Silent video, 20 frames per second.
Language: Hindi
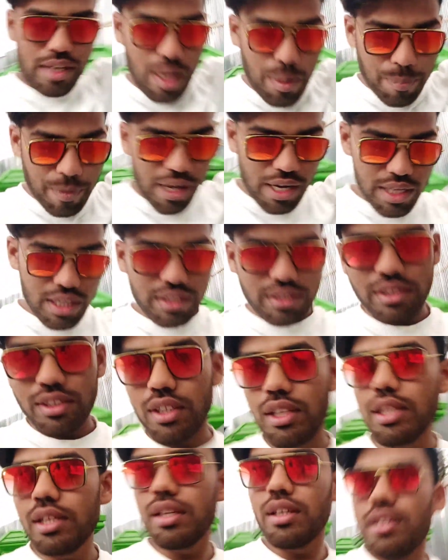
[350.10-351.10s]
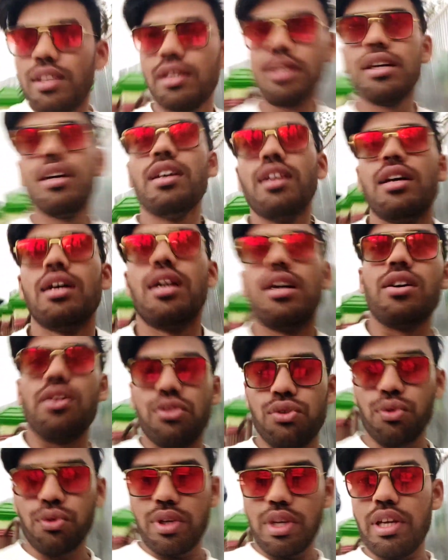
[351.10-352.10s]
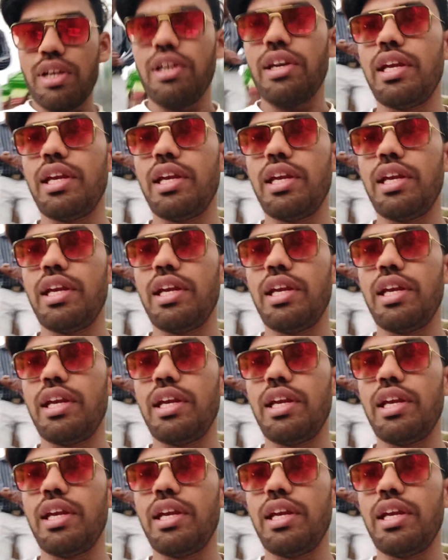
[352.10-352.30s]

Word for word: नेपाली अस्सी और जो कि